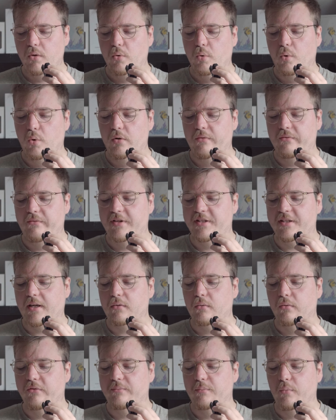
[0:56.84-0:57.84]
und wen ich
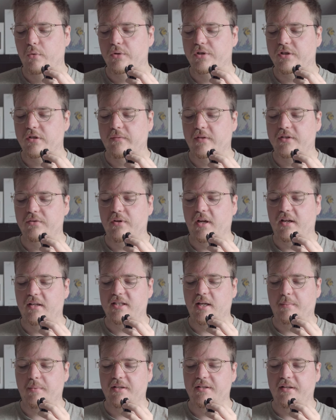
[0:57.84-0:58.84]
anrufen muss und was so da
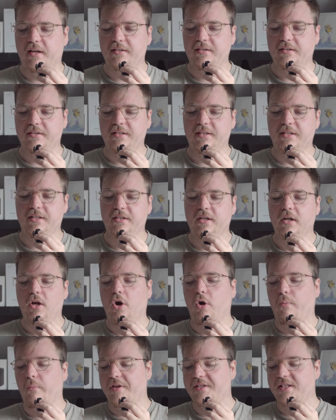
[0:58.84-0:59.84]
alles abgeht eigentlich in sich
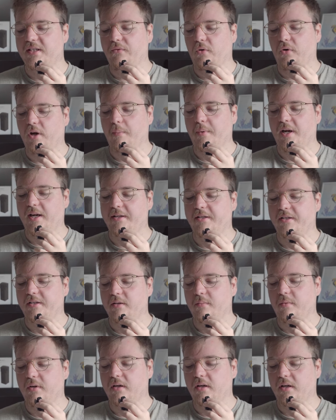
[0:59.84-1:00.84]
und was die Woche abgeht,
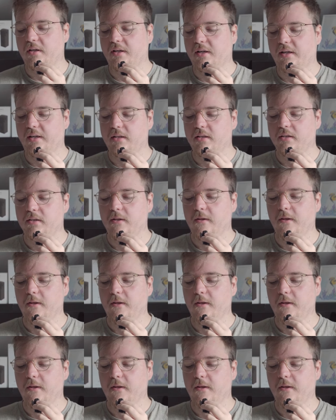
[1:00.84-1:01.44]
immer generell.